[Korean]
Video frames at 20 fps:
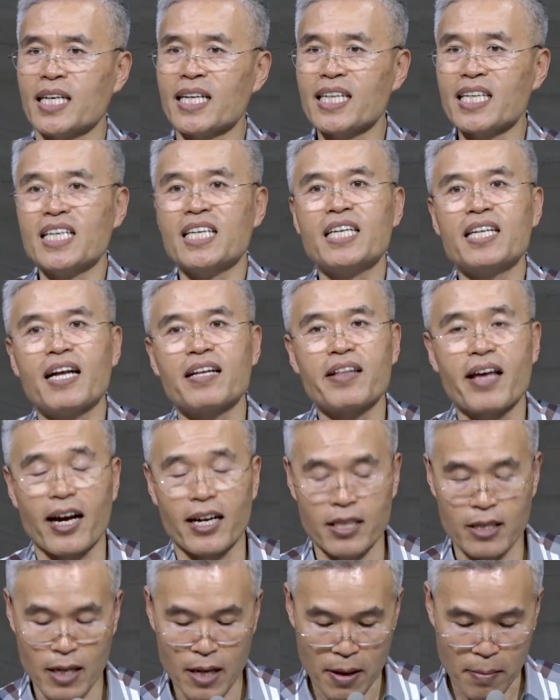일에
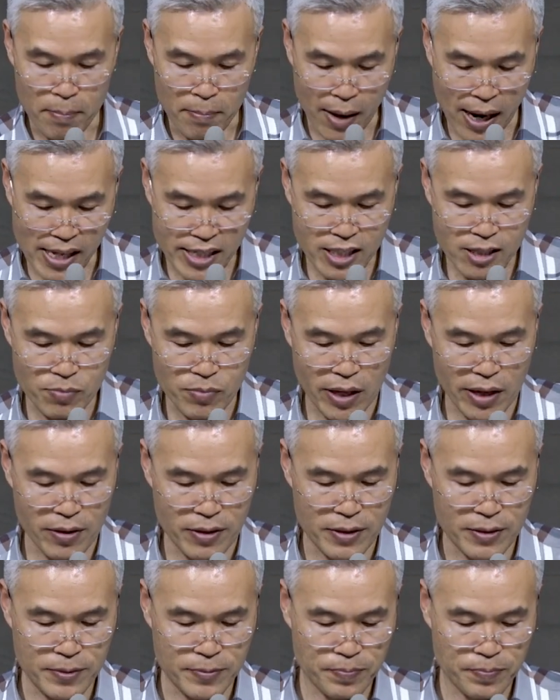대한 말씀이에요.